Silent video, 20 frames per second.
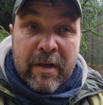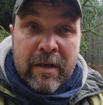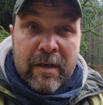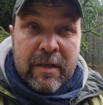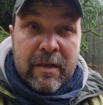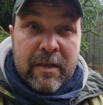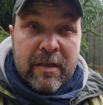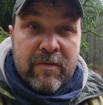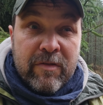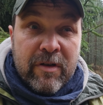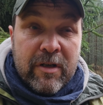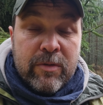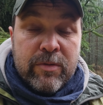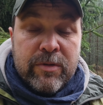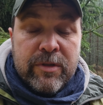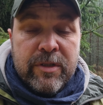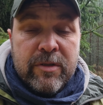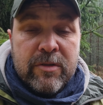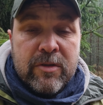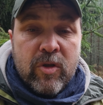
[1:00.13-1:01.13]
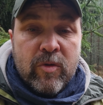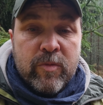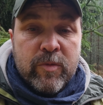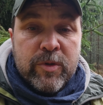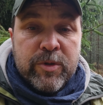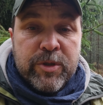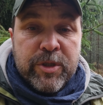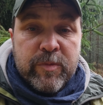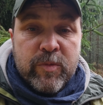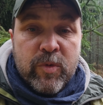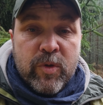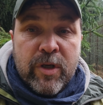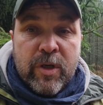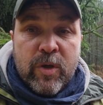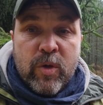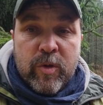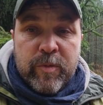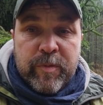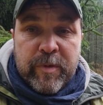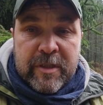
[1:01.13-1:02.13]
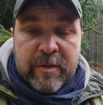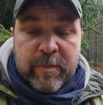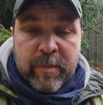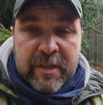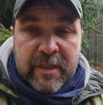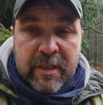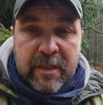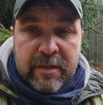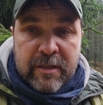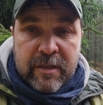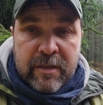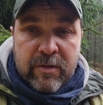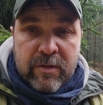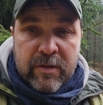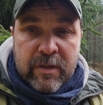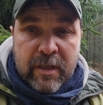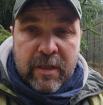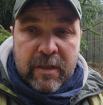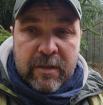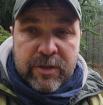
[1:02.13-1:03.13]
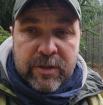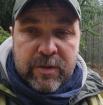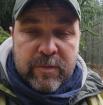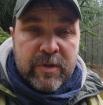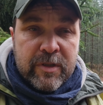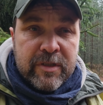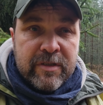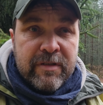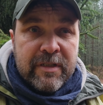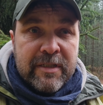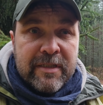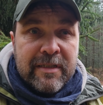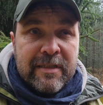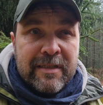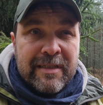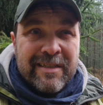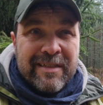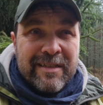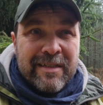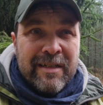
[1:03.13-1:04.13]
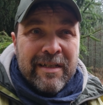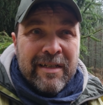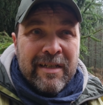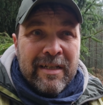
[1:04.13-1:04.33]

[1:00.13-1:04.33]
э, вокруг нее сломано очень много копий за последние годы, что было связано с